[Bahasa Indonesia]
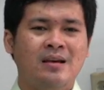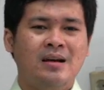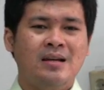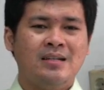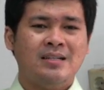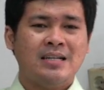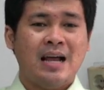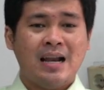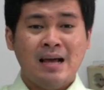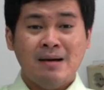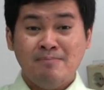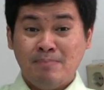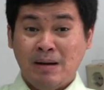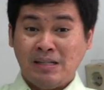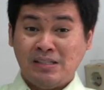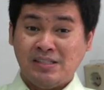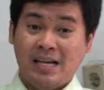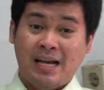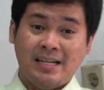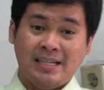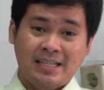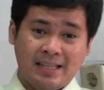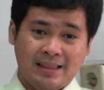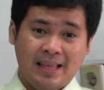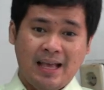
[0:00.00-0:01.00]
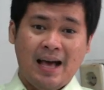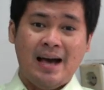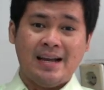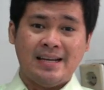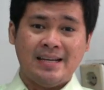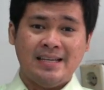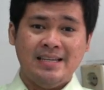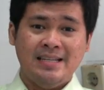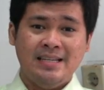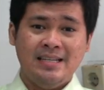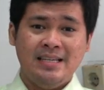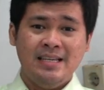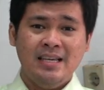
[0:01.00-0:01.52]
Dalam bacaan kita
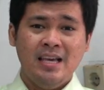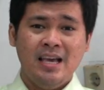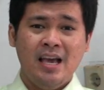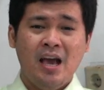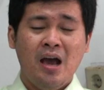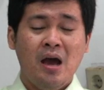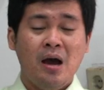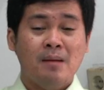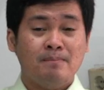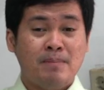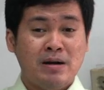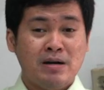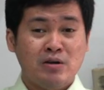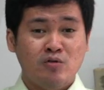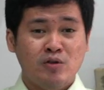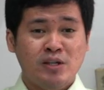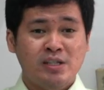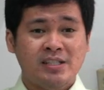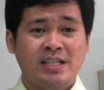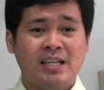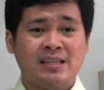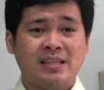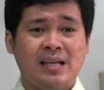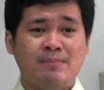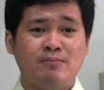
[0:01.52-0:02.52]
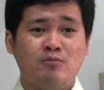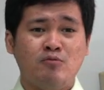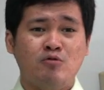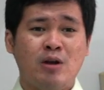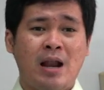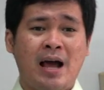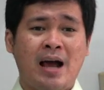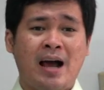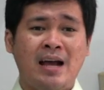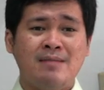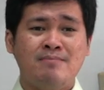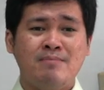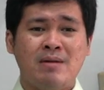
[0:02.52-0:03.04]
hari ini, penulis kitab
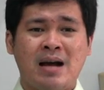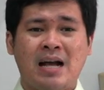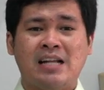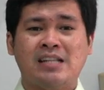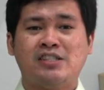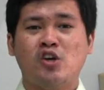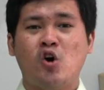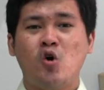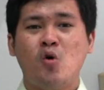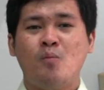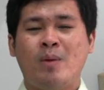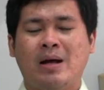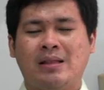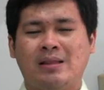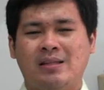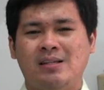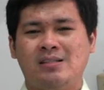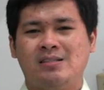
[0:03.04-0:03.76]
Pulangan mengajak umat